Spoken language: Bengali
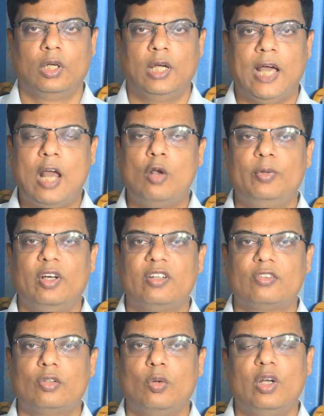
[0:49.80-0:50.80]
হ্যালো
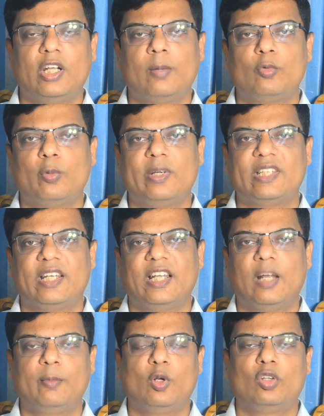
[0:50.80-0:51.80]
বিয়ার্স ওয়েলকাম টু মাই
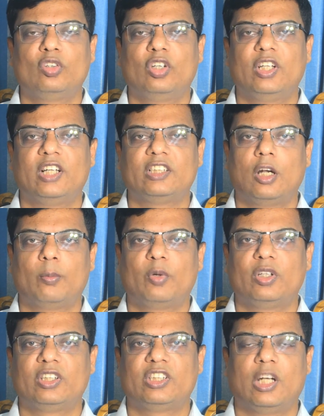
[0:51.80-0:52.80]
চ্যানেল আমি রঞ্জয় দাস আর
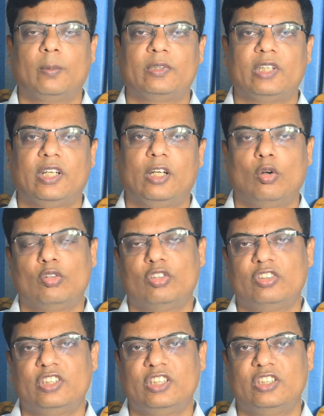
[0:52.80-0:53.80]
আপনারা দেখছেন আমার চ্যানেল
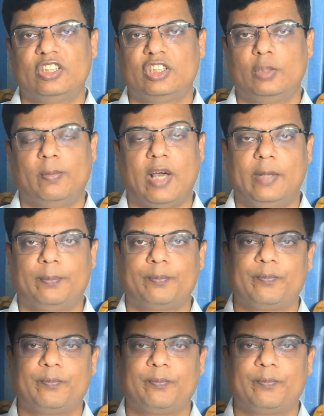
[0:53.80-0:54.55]
রঞ্জয় থ্রি সিক্সটি ফাইভ